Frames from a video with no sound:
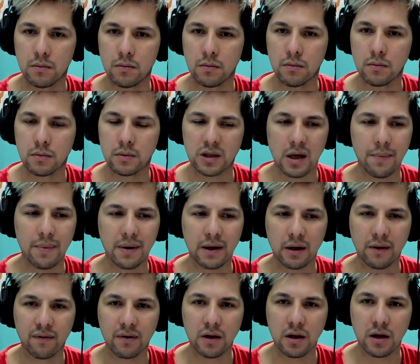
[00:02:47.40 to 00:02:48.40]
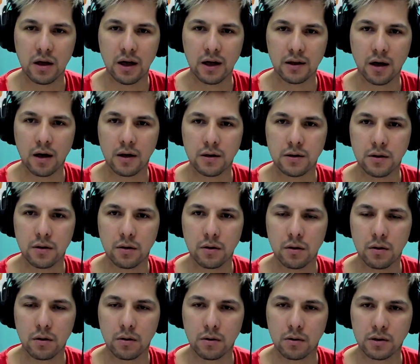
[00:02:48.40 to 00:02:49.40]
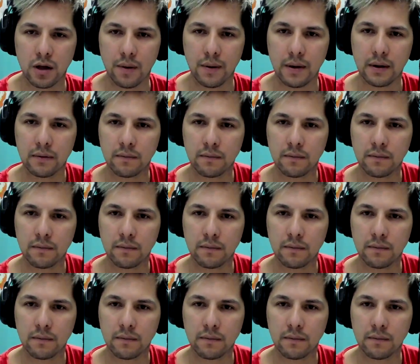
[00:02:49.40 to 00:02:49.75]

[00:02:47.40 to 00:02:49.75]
¿Saben para qué fue dedicada esta canción? No, no saben